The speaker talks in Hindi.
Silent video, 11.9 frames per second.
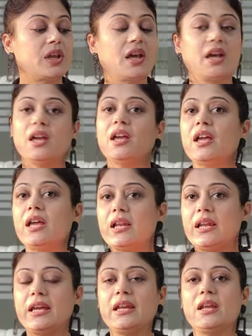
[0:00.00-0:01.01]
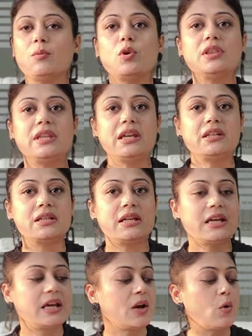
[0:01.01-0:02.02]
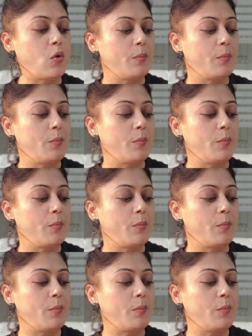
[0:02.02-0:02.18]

होते हैं लेकिन ये बहुत नीटली ये